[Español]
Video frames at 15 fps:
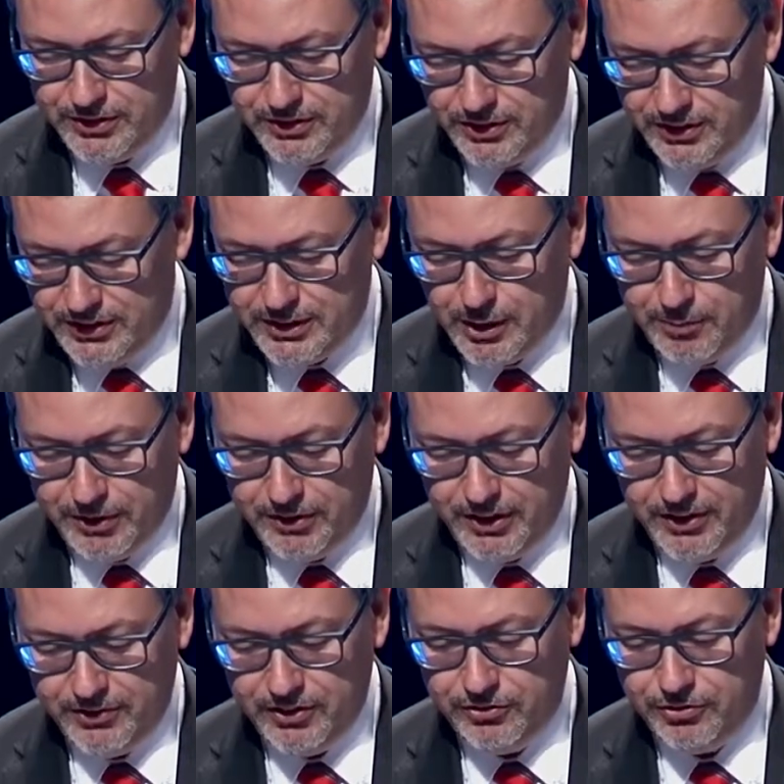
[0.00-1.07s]

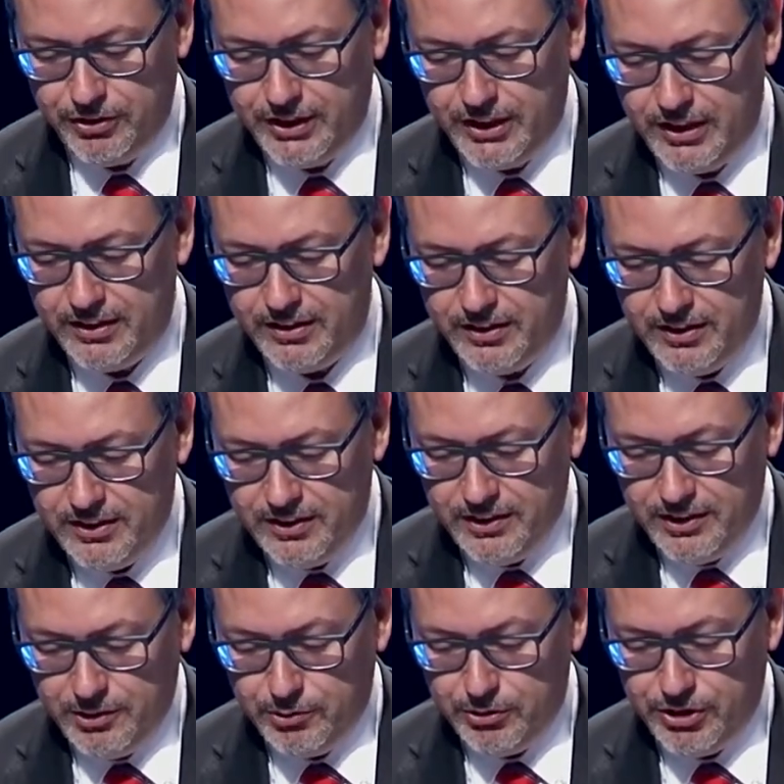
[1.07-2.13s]
discapacidad sensorial
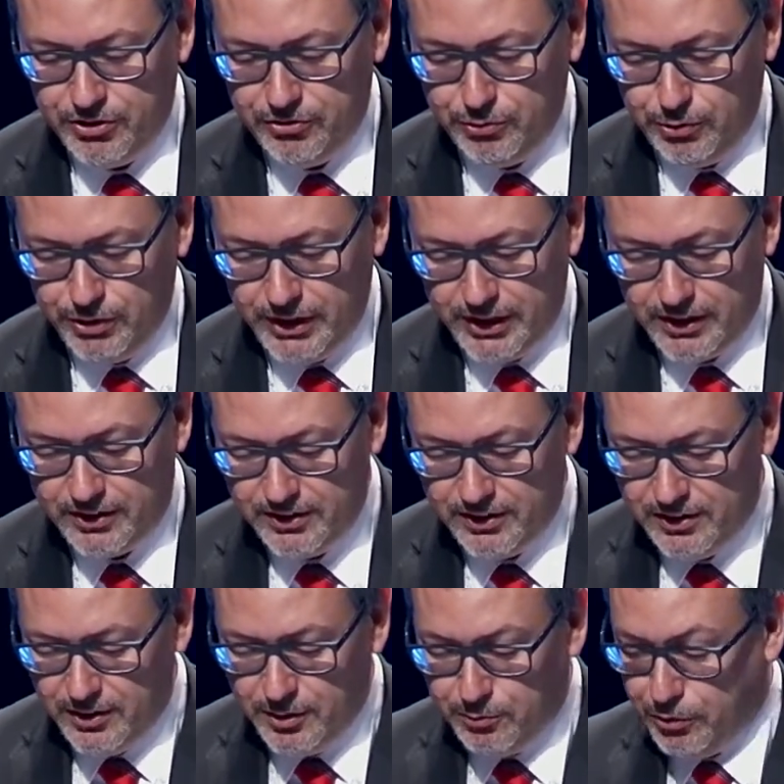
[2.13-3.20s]
encuentren su lugar.
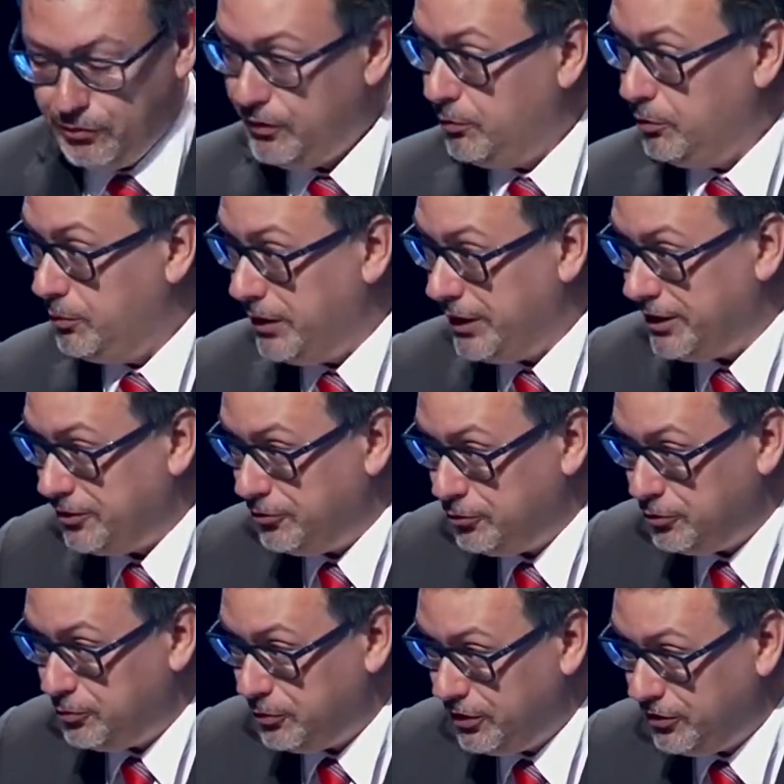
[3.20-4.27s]
Por favor, mira
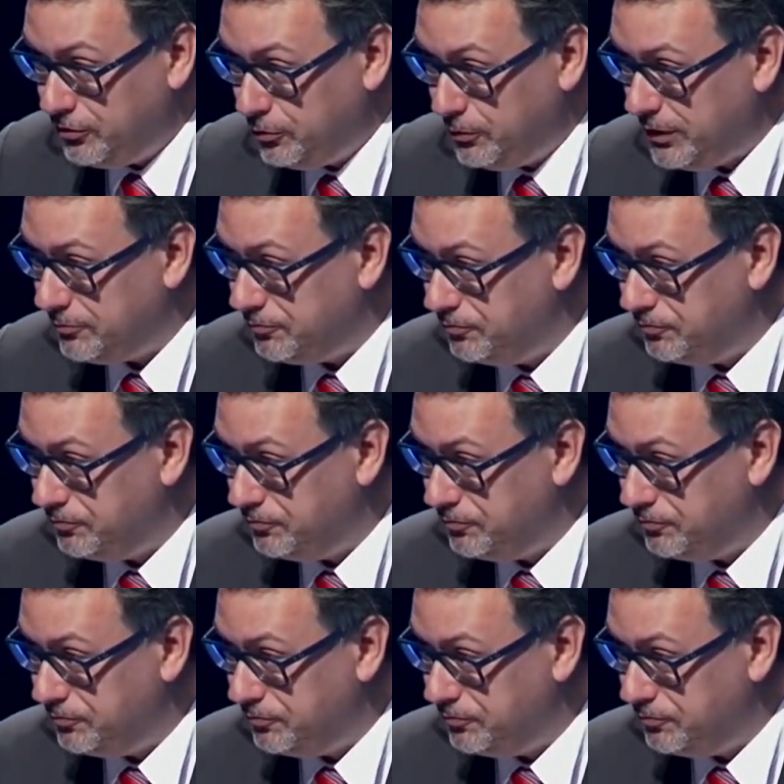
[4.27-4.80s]
Jesús, ¿puedes subir?